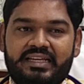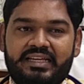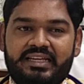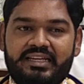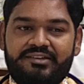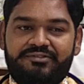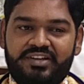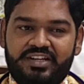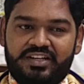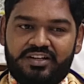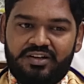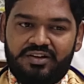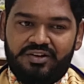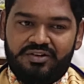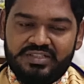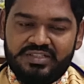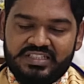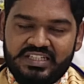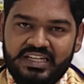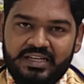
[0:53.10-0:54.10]
వీటిలో
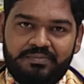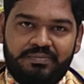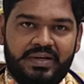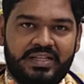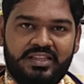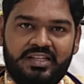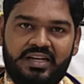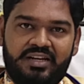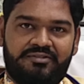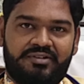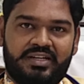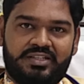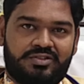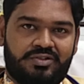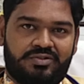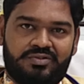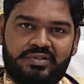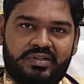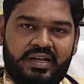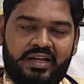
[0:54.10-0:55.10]
వచ్చిన ఇబ్బందులు ఏవైతే
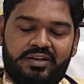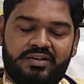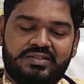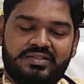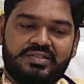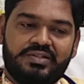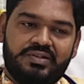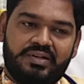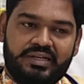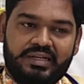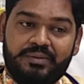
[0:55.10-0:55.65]
ఉంటాయో సో